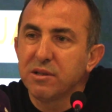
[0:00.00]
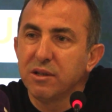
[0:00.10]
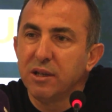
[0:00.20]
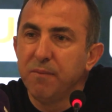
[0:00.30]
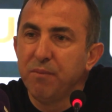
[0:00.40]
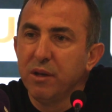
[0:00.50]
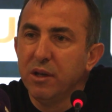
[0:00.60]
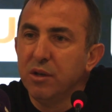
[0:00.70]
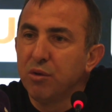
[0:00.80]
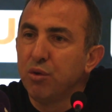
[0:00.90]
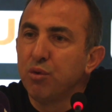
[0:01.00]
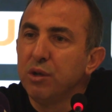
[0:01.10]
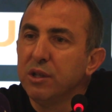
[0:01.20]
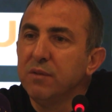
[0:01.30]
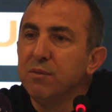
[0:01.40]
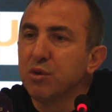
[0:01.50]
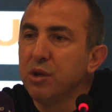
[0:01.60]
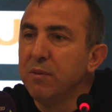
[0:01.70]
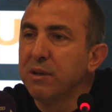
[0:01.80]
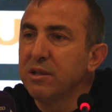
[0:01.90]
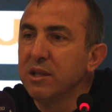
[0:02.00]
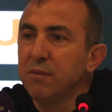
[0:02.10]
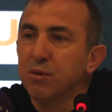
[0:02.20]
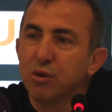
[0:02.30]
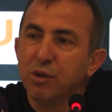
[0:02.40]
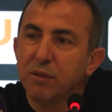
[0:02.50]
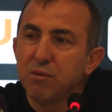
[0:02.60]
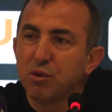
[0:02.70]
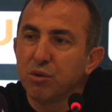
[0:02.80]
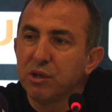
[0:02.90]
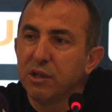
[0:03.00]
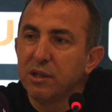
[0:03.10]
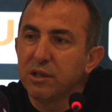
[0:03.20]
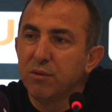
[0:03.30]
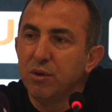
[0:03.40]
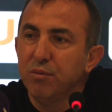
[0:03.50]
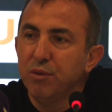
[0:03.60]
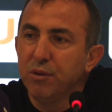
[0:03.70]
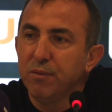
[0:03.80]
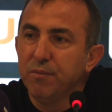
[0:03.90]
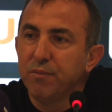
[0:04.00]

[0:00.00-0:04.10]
aslında kurguladığımız, oynamak istediğimiz oyun 60-90 arası bölümdü.